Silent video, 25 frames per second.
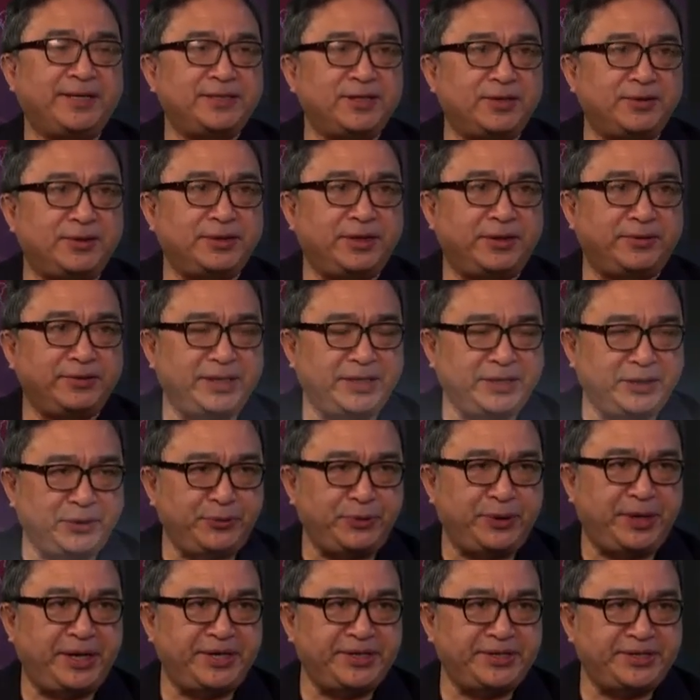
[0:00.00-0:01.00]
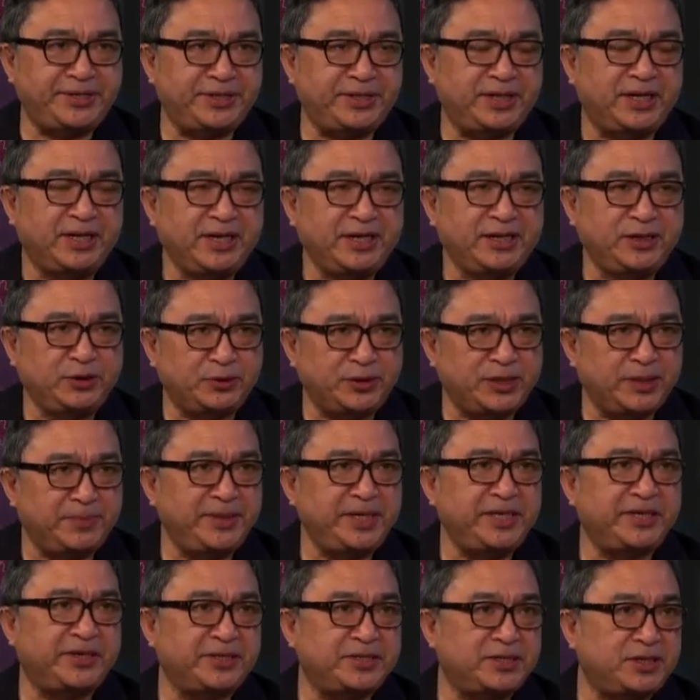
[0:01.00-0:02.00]
糟糕透的一个原因是有这么
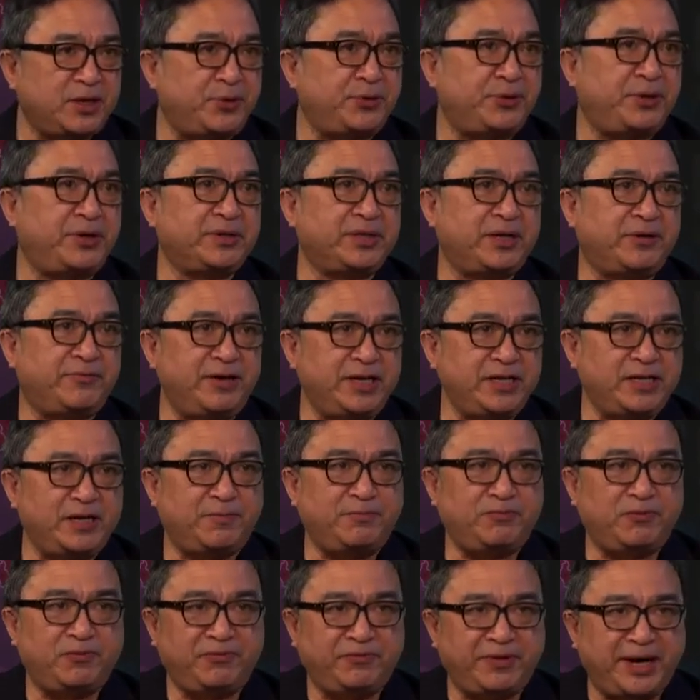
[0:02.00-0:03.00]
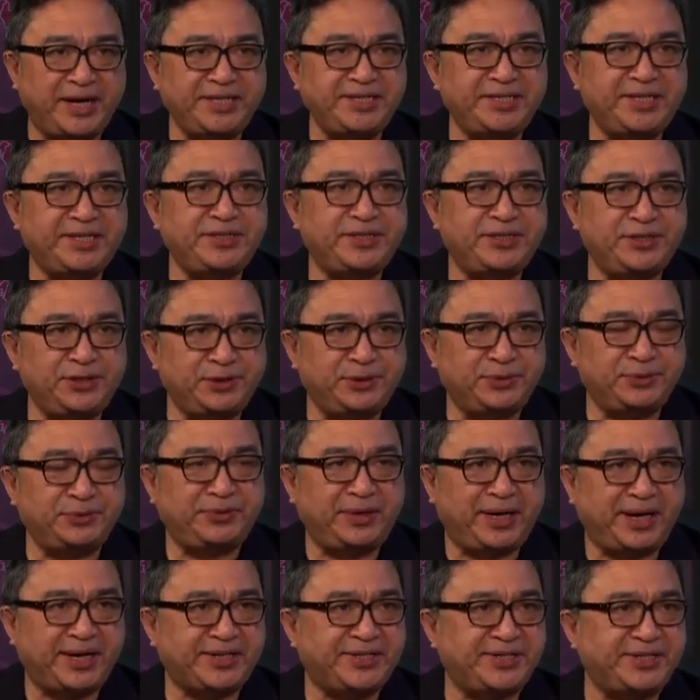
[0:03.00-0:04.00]
一个糟糕的外交部发言人制度
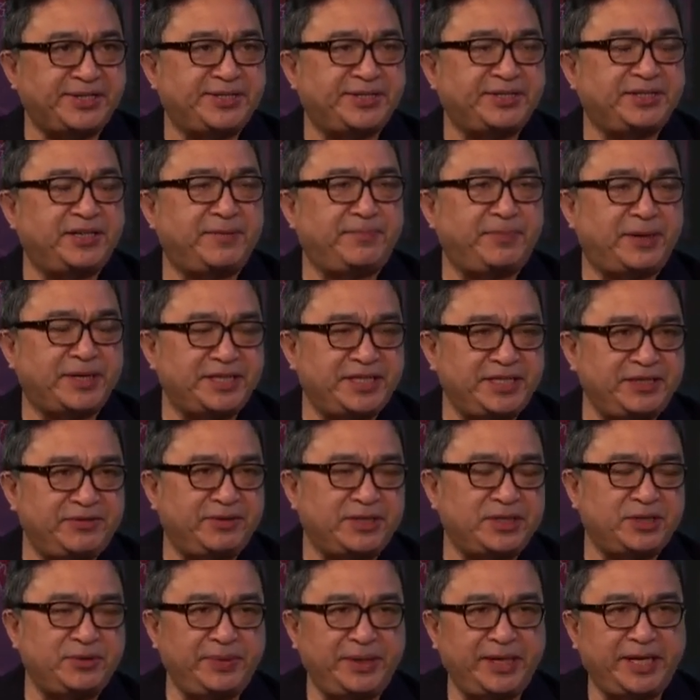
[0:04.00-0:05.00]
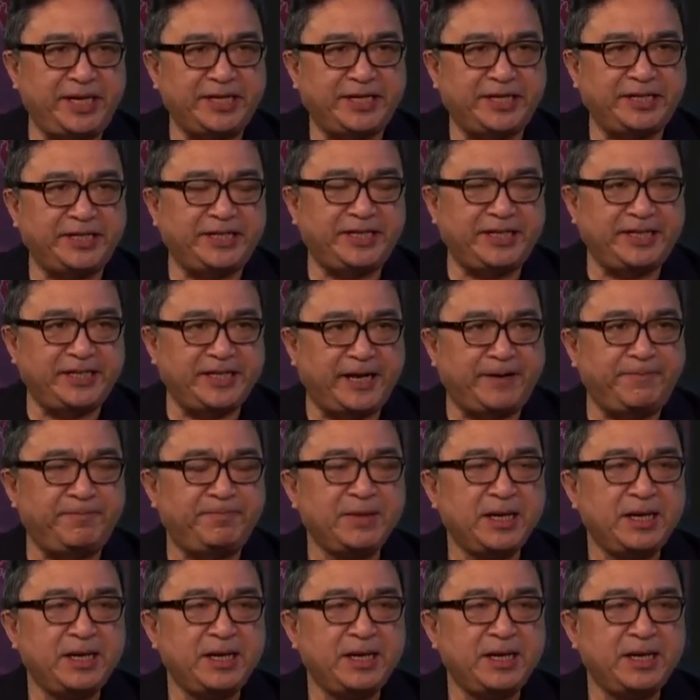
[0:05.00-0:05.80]
啊，只知道把西方作为一个敌人。